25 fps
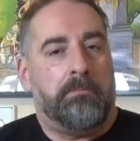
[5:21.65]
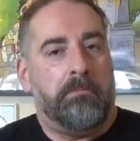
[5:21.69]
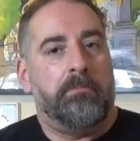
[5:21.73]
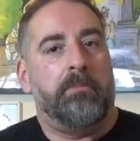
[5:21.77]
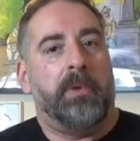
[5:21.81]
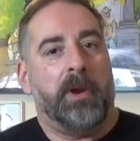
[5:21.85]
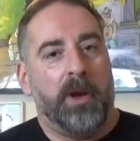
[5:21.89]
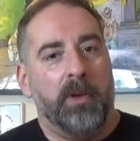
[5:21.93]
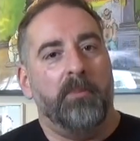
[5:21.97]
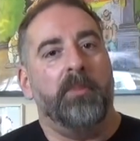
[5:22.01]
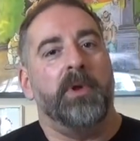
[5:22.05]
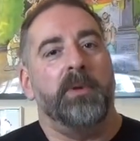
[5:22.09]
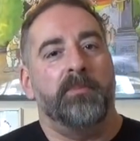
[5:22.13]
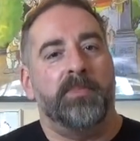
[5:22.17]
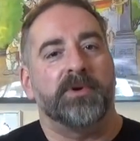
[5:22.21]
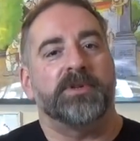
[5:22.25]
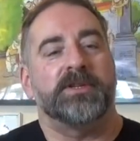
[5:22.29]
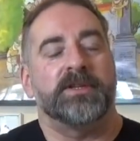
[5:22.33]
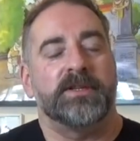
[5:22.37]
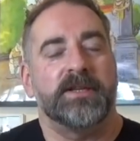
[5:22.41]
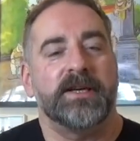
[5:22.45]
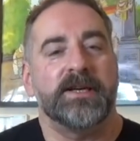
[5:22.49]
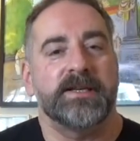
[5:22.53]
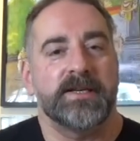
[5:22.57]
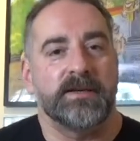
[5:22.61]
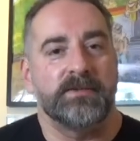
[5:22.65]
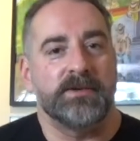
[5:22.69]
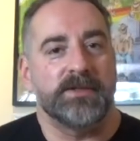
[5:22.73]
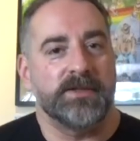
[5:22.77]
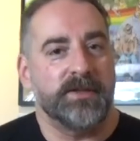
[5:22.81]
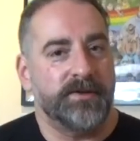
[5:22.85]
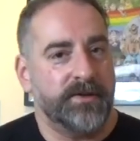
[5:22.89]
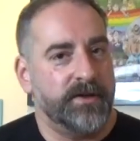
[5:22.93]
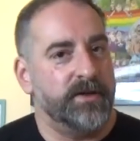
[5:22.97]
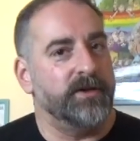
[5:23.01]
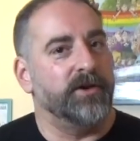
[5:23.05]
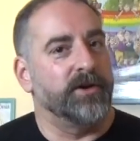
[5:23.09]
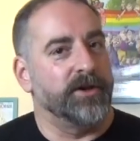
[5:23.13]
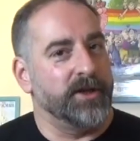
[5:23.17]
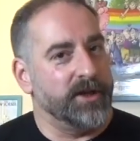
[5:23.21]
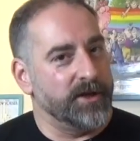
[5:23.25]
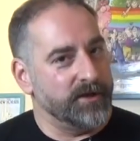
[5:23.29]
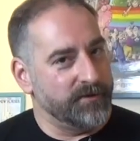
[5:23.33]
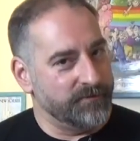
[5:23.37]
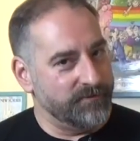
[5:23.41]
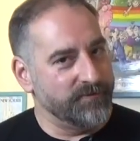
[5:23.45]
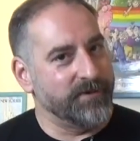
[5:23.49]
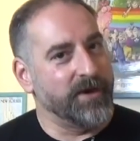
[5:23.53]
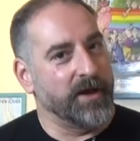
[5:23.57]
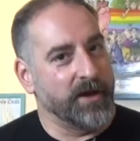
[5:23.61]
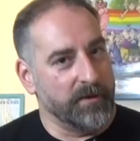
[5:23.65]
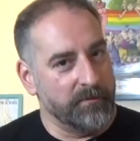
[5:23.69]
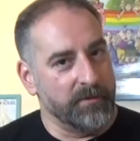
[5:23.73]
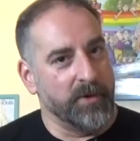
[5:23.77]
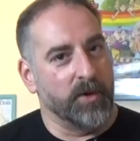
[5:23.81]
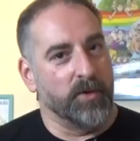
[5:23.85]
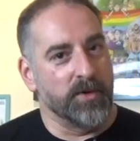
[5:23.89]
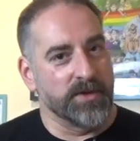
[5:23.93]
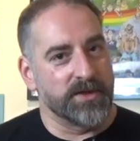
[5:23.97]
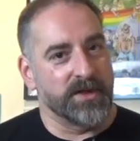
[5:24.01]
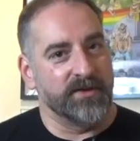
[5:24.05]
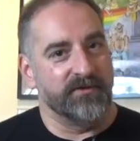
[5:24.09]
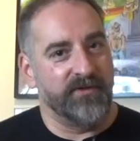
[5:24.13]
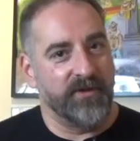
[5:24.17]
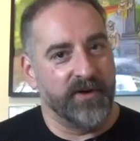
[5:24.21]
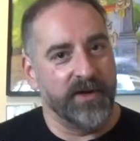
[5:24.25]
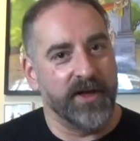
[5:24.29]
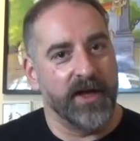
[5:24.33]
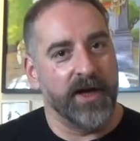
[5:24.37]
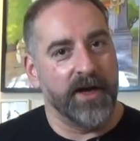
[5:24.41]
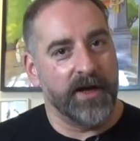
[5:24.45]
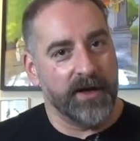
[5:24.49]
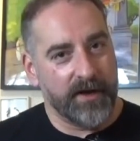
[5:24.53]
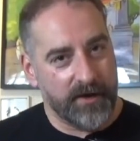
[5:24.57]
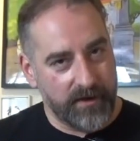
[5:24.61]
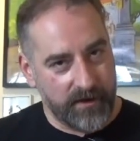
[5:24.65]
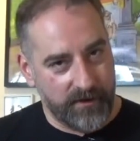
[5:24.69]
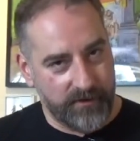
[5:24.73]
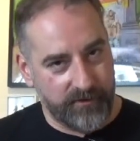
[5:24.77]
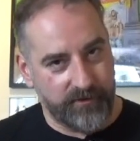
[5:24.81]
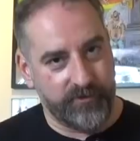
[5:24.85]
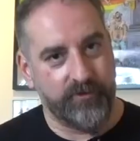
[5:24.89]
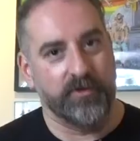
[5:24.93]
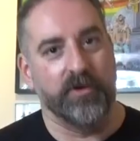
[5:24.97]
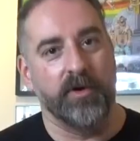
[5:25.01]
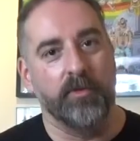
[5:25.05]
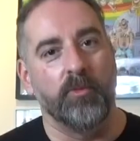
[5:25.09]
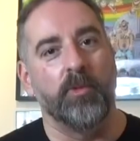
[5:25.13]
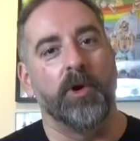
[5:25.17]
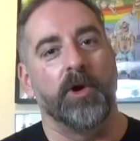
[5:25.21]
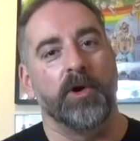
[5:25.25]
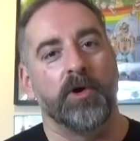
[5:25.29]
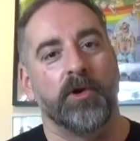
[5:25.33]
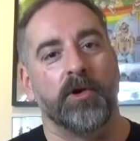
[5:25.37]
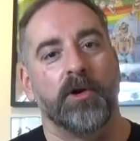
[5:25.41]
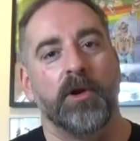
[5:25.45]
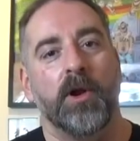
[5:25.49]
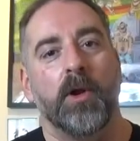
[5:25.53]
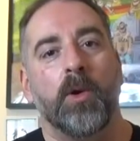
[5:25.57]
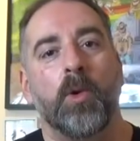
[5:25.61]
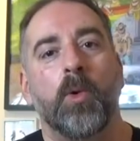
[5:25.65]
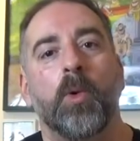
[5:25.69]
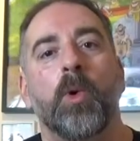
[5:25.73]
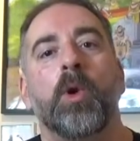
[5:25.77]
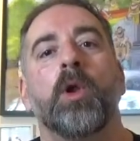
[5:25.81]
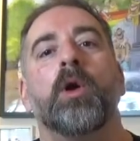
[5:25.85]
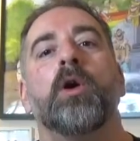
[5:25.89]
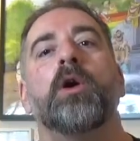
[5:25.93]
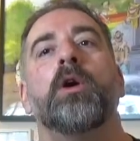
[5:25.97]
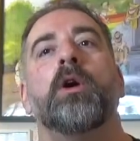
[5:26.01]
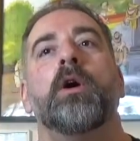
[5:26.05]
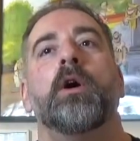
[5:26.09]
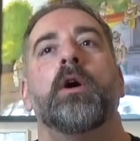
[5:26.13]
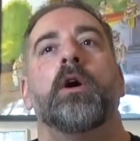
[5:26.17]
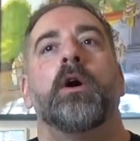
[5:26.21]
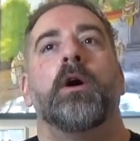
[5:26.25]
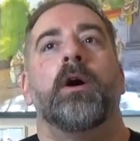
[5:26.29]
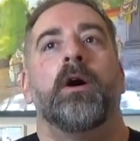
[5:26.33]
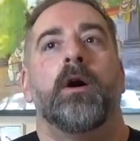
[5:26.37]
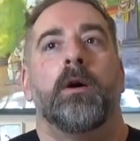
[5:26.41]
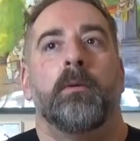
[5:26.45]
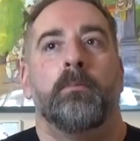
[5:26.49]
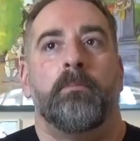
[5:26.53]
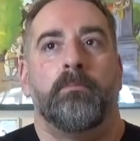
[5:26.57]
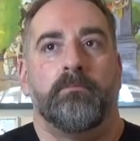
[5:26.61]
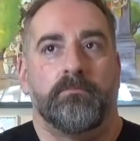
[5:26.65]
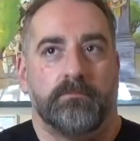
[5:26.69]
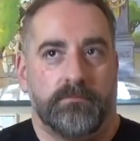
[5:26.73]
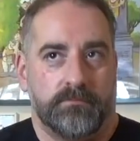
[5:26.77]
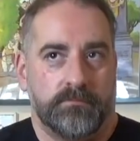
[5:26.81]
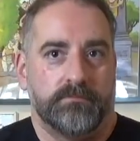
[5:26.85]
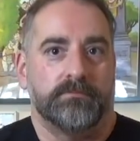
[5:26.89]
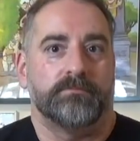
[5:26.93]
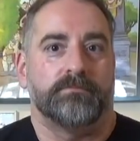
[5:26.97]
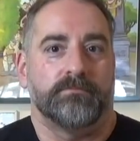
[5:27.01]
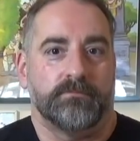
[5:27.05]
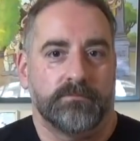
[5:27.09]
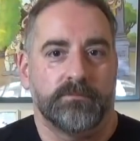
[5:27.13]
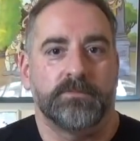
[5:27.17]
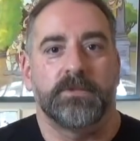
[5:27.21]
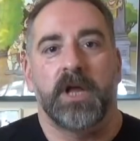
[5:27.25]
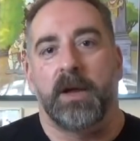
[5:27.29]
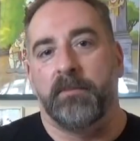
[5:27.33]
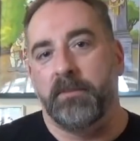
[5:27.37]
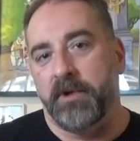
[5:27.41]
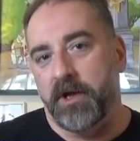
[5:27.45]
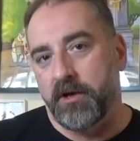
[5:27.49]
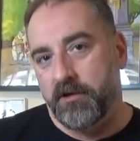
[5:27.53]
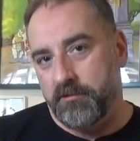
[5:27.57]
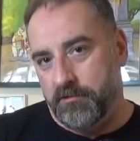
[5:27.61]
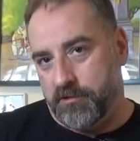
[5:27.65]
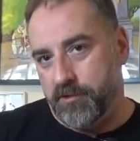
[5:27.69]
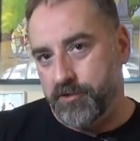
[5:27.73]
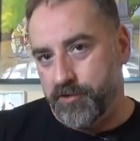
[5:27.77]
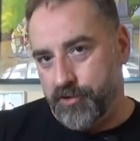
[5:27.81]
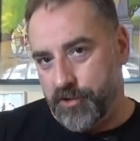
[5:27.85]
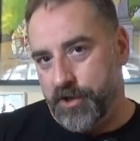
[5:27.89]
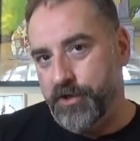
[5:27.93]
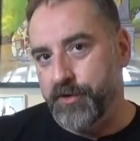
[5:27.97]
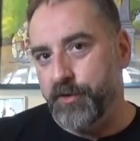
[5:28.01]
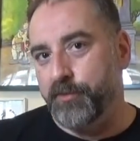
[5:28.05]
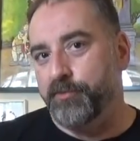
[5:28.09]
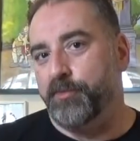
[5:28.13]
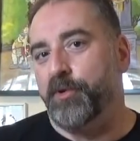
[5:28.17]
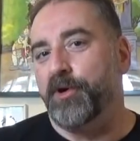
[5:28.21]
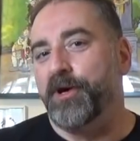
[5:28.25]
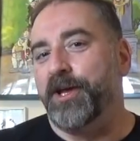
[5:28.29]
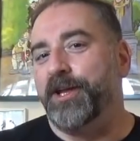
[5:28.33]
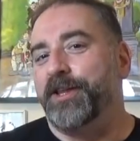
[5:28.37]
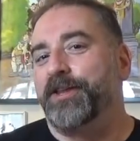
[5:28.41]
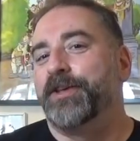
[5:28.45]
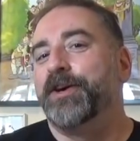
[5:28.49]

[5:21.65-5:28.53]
Pero es muy importante que sepas decir, oye, que me gusta follar, que soy bueno con el culo, mm, también controlate un poquito